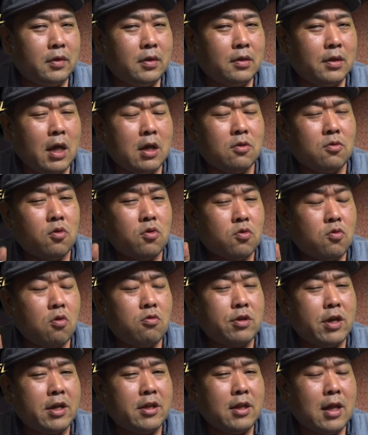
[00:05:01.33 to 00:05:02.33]
結構予
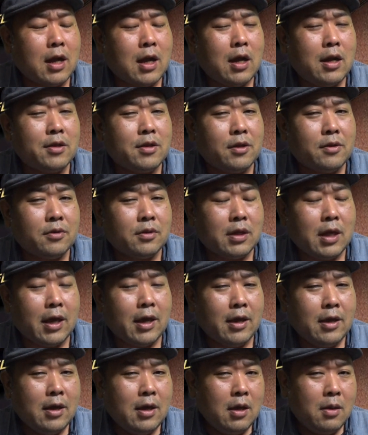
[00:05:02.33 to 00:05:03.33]
告編流れてるん
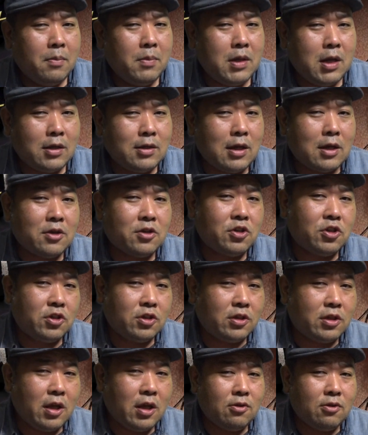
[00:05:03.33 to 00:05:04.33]
で、皆さん
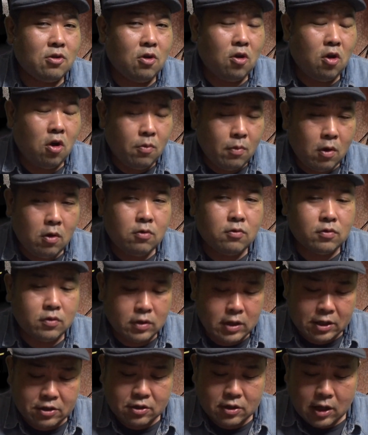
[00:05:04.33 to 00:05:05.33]
知っと思う
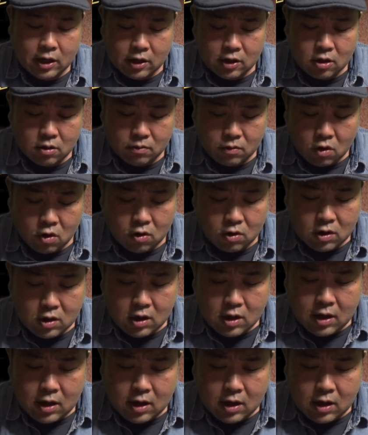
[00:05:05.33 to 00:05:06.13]
んですけれども、